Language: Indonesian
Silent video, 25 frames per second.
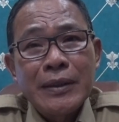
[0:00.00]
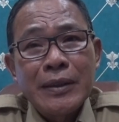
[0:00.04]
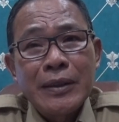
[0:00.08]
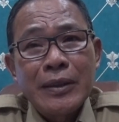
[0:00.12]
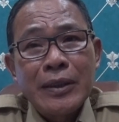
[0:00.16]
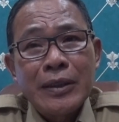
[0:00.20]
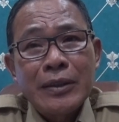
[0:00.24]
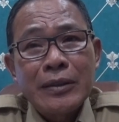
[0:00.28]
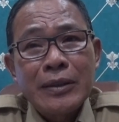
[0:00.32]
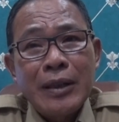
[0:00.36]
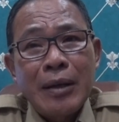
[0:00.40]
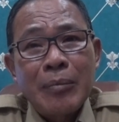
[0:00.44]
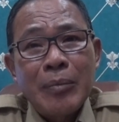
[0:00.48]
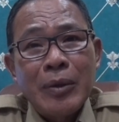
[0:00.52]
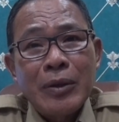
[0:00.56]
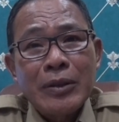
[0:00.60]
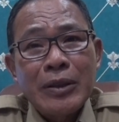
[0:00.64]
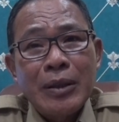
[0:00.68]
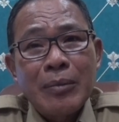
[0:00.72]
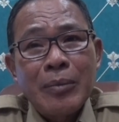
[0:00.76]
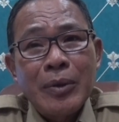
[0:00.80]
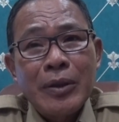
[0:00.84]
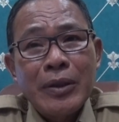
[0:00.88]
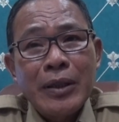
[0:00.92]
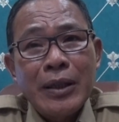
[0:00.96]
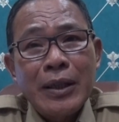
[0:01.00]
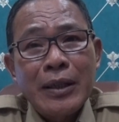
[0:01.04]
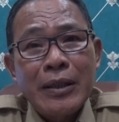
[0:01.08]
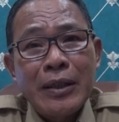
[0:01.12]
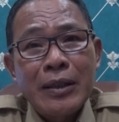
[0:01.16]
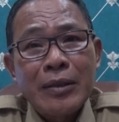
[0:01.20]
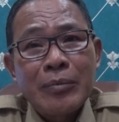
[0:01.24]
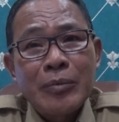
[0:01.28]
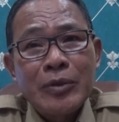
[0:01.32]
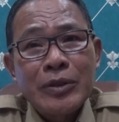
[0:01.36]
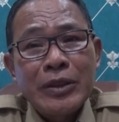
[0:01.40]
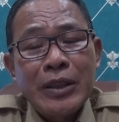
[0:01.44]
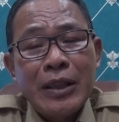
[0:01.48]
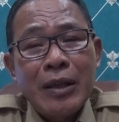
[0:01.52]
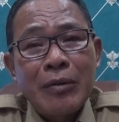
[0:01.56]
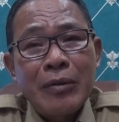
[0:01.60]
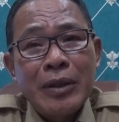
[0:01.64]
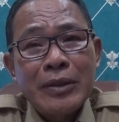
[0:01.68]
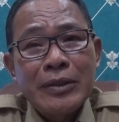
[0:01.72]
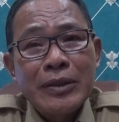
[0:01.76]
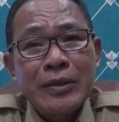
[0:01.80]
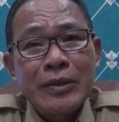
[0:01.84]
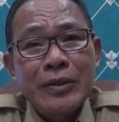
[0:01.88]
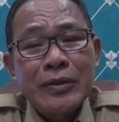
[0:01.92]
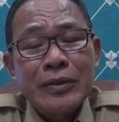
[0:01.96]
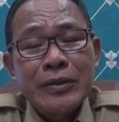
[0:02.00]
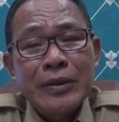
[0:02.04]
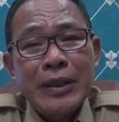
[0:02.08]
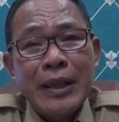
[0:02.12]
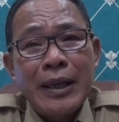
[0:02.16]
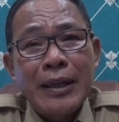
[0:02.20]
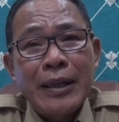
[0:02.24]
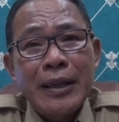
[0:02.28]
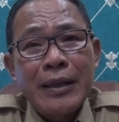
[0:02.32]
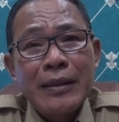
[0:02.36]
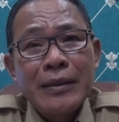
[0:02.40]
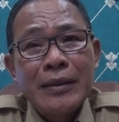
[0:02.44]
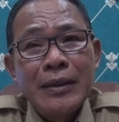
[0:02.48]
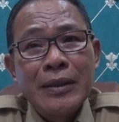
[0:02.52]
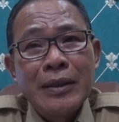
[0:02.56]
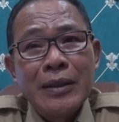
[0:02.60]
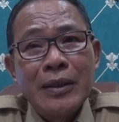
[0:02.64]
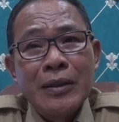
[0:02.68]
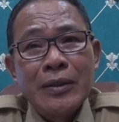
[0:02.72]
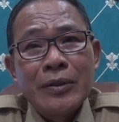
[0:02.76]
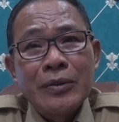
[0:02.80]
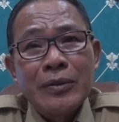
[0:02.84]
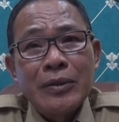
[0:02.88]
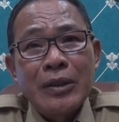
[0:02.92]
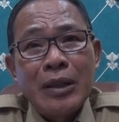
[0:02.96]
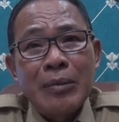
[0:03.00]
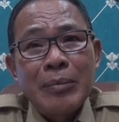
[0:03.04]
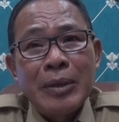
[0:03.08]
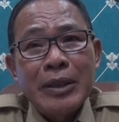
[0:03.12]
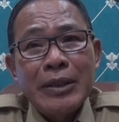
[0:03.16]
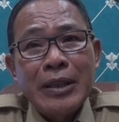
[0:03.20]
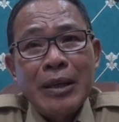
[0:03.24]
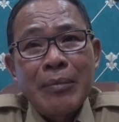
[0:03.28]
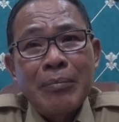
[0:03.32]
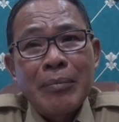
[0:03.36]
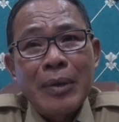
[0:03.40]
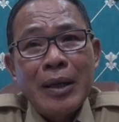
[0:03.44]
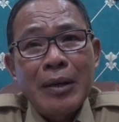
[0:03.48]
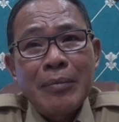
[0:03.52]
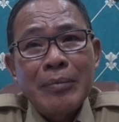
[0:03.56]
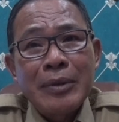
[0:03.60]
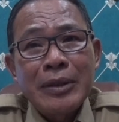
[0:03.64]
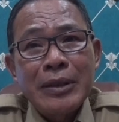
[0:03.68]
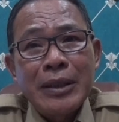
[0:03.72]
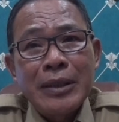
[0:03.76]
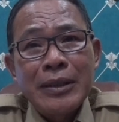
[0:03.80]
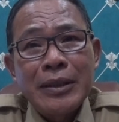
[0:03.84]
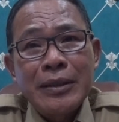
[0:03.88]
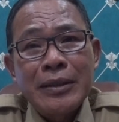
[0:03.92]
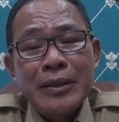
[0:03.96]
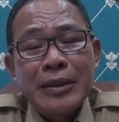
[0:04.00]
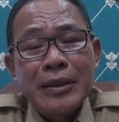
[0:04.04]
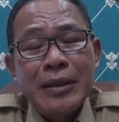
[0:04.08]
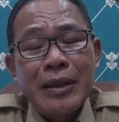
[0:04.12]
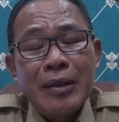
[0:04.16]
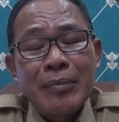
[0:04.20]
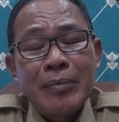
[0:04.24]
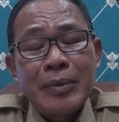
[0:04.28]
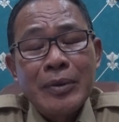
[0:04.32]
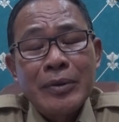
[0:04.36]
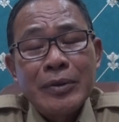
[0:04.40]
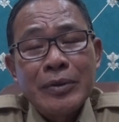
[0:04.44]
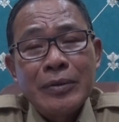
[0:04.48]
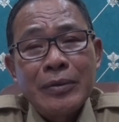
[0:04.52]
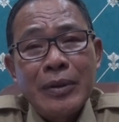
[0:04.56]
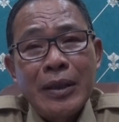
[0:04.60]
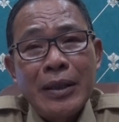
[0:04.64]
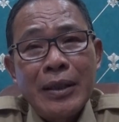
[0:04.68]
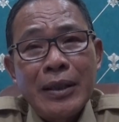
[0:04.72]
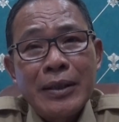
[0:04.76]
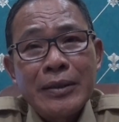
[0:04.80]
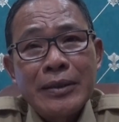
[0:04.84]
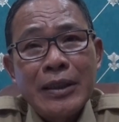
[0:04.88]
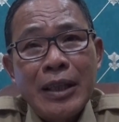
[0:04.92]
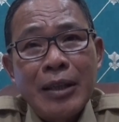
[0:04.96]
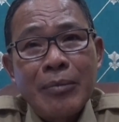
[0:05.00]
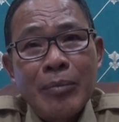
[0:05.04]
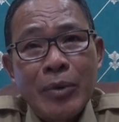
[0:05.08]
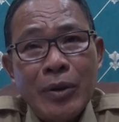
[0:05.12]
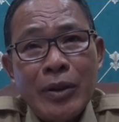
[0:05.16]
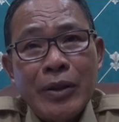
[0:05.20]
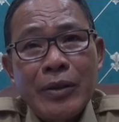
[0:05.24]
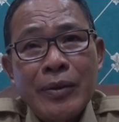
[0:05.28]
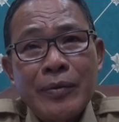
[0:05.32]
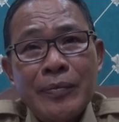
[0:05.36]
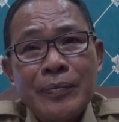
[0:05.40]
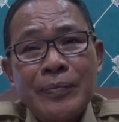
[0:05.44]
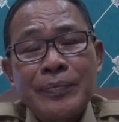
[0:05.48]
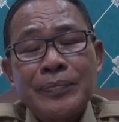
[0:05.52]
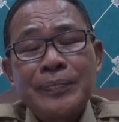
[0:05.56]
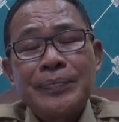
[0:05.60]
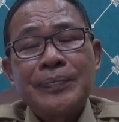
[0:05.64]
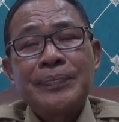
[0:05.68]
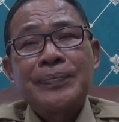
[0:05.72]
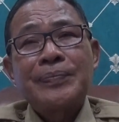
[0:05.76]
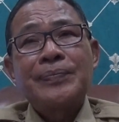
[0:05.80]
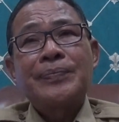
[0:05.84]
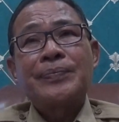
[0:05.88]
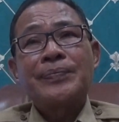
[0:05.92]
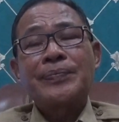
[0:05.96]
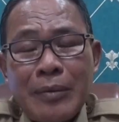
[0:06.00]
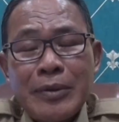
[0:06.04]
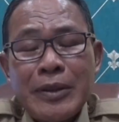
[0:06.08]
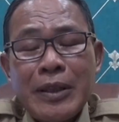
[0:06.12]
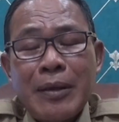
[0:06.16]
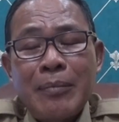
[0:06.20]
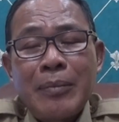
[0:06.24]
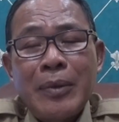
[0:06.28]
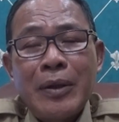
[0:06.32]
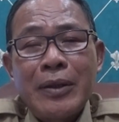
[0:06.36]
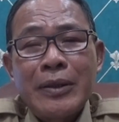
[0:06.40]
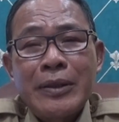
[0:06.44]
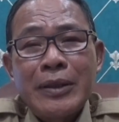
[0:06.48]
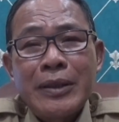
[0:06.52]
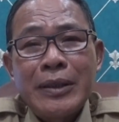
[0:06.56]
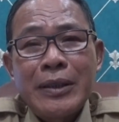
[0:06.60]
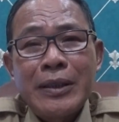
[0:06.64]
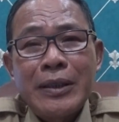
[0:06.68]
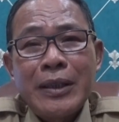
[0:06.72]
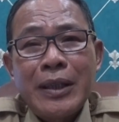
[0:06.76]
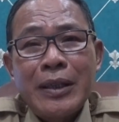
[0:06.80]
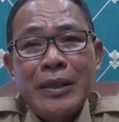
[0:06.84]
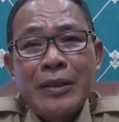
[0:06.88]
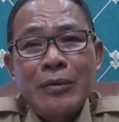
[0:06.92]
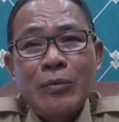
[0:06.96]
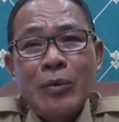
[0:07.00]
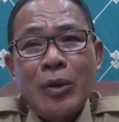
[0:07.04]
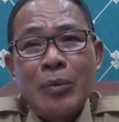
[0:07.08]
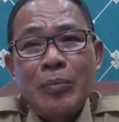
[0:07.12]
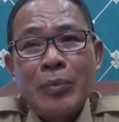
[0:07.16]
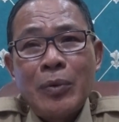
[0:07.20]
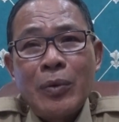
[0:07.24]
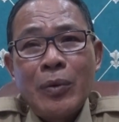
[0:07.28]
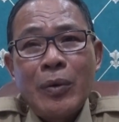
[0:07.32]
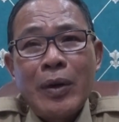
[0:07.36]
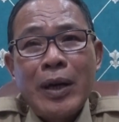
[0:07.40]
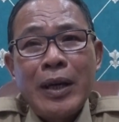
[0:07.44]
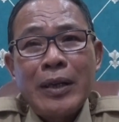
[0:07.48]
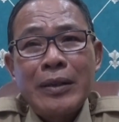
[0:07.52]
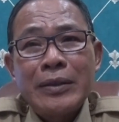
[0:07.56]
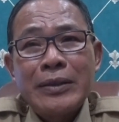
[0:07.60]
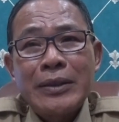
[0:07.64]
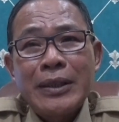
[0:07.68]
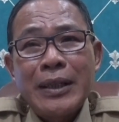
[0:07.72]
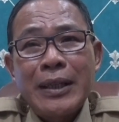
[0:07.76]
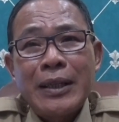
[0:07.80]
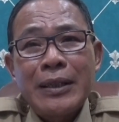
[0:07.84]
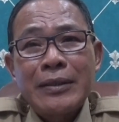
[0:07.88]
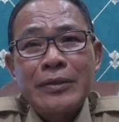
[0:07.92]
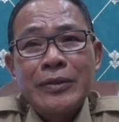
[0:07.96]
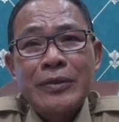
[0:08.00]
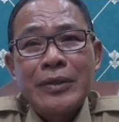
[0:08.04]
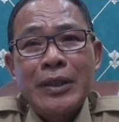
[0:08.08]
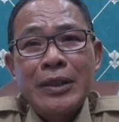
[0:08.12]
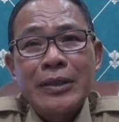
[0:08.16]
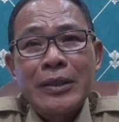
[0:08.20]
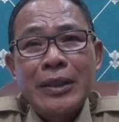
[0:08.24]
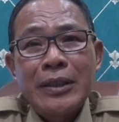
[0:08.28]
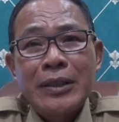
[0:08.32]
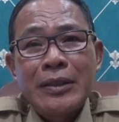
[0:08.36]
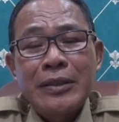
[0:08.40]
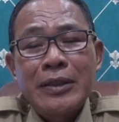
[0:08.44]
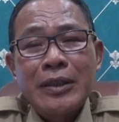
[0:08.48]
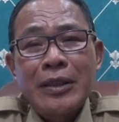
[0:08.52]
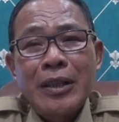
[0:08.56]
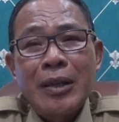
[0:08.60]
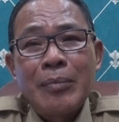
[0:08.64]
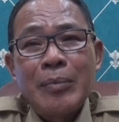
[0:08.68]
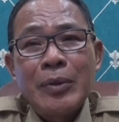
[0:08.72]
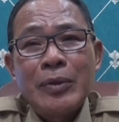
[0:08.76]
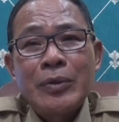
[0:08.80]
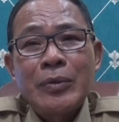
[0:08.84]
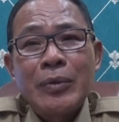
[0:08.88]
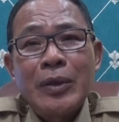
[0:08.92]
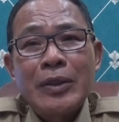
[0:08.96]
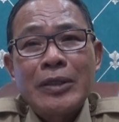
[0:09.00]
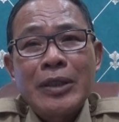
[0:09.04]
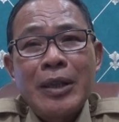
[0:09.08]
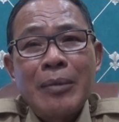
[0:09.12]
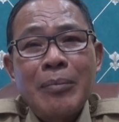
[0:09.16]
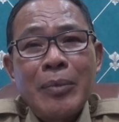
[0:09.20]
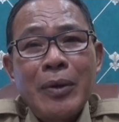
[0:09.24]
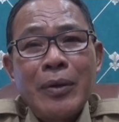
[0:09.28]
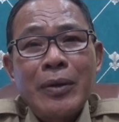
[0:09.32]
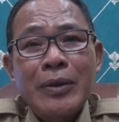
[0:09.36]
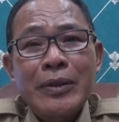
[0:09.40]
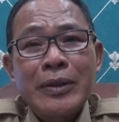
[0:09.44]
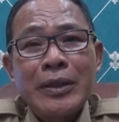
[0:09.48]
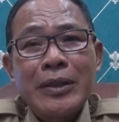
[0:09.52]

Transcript: Ini cabor cabur yang ada di Musirawas itu sekarang sudah bertambah menjadi 32 cabor. Dari cabor Jadi dari 20-an sekarang sudah jadi 32 cabor.